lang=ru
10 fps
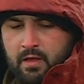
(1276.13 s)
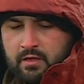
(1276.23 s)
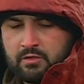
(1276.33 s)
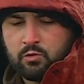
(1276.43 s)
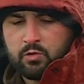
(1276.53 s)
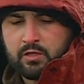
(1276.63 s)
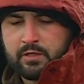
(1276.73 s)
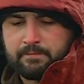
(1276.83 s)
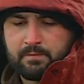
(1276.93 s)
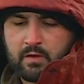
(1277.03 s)

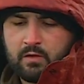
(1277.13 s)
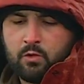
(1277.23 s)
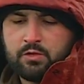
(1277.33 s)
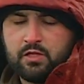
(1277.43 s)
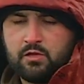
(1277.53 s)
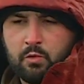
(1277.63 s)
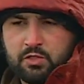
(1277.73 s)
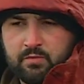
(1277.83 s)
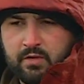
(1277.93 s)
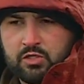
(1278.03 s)
которые хоть и не
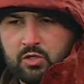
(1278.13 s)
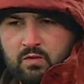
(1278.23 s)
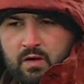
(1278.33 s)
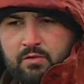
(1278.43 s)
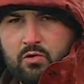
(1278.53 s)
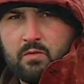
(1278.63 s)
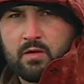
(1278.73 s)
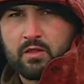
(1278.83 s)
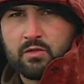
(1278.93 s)
очень большого объема,